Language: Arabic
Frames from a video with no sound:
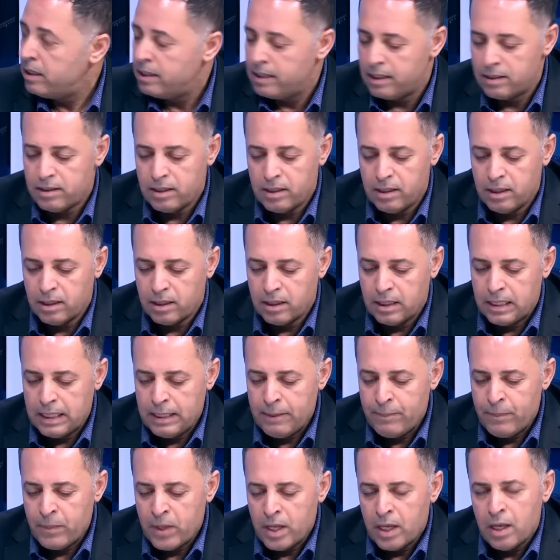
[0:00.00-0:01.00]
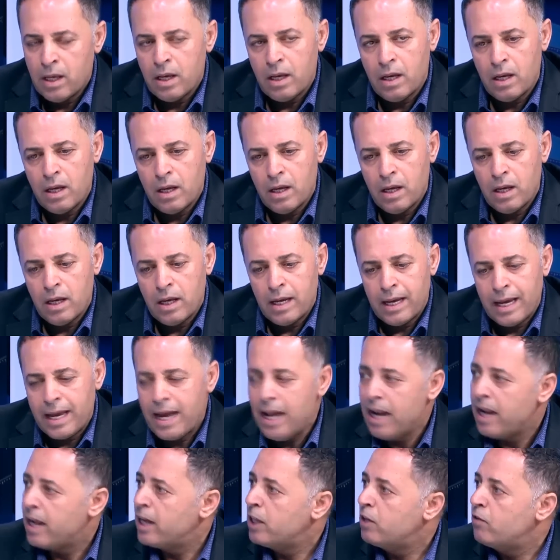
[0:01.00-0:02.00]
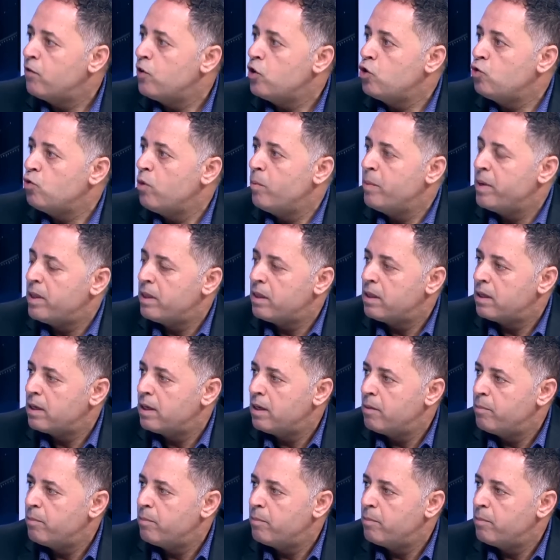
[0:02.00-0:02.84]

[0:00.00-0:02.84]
يا صديقي خلقت فجوه من الثقه